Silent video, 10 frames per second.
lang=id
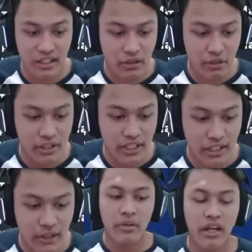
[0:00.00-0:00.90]
Tuh lihat
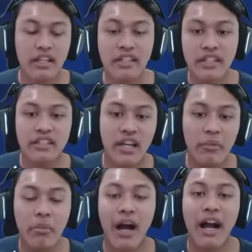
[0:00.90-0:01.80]
ya, energinya
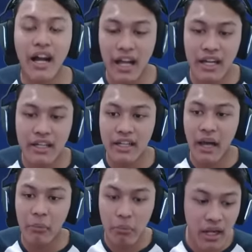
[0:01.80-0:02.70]
bakal
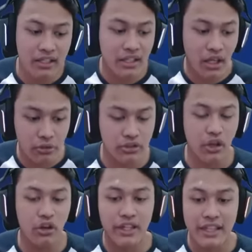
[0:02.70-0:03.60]
nambah terus
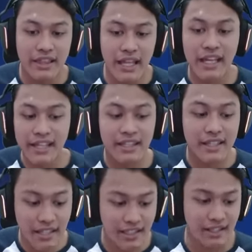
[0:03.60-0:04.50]
kalau kita
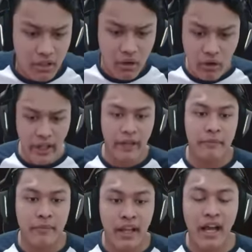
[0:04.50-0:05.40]
hit-hit.
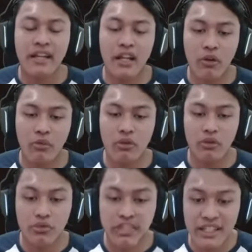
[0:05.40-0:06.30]
Nah, untuk
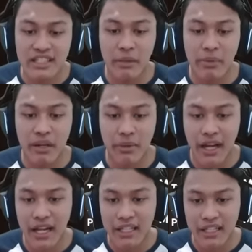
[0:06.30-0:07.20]
menyelesaikan
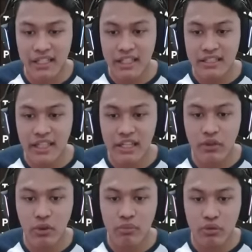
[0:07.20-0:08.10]
quest dari Red Hat
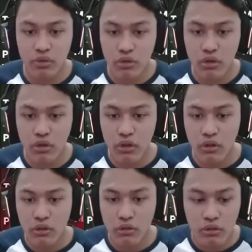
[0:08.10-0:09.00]
Essence,
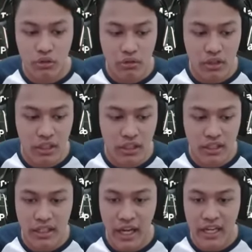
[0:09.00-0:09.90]
kalian membutuhkan
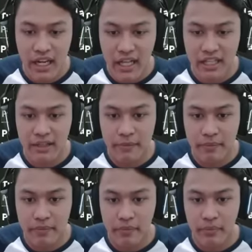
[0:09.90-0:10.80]
pengaktifkan skill
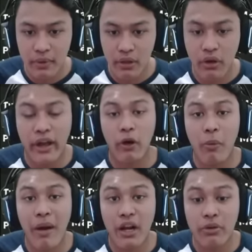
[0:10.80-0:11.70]
awakening sebanyak
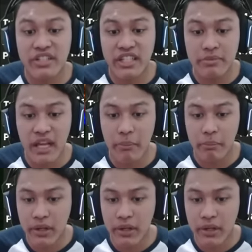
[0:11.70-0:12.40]
tiga kali teman-teman.